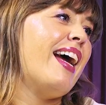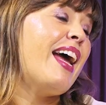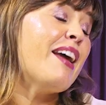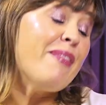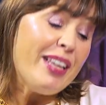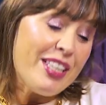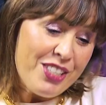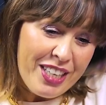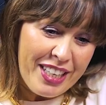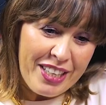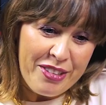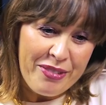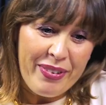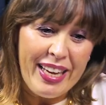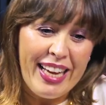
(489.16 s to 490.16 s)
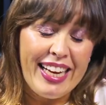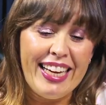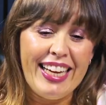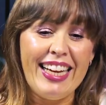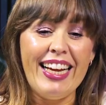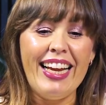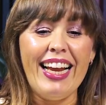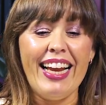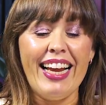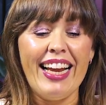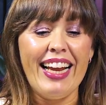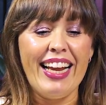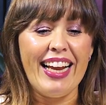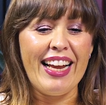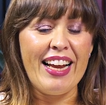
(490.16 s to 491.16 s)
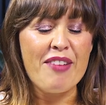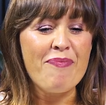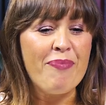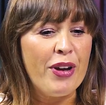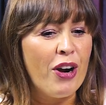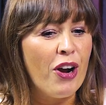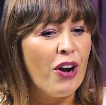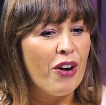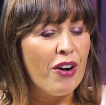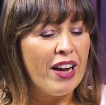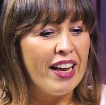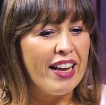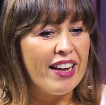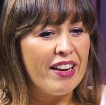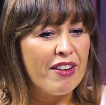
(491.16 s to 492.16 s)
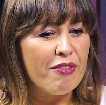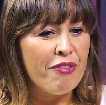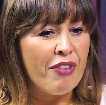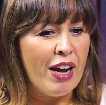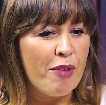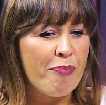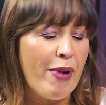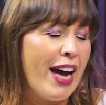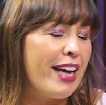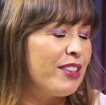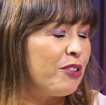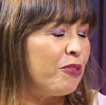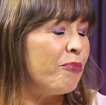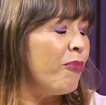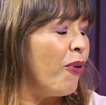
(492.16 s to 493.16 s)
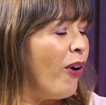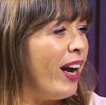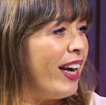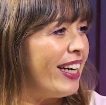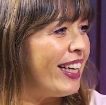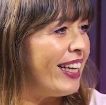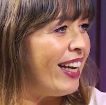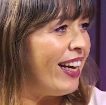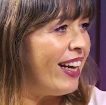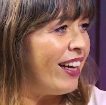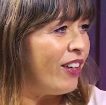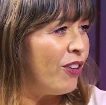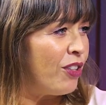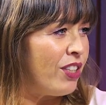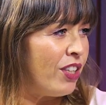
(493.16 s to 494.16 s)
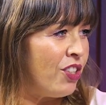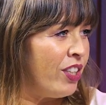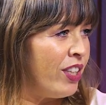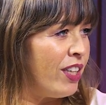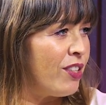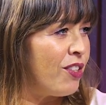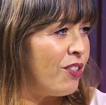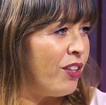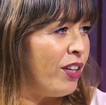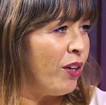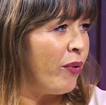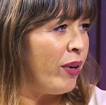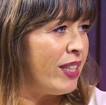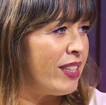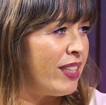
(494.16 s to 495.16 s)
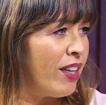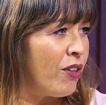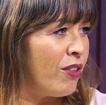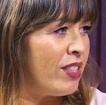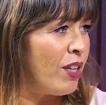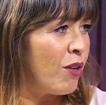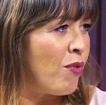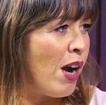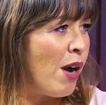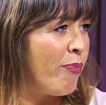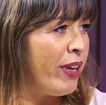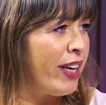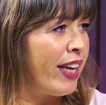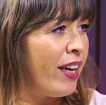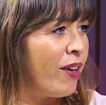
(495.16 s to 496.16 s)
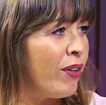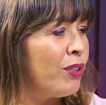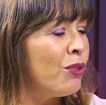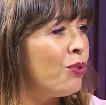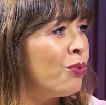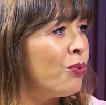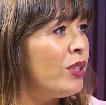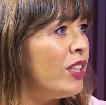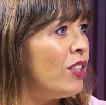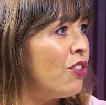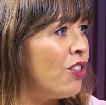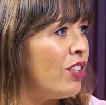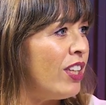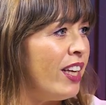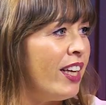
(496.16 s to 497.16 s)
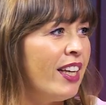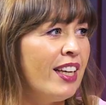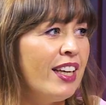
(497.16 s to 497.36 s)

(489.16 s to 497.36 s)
E eh beh, ci credo bene, eh, però eh, fa parte un po' anche della nostra generazione questa cosa qua, perché quando tu dici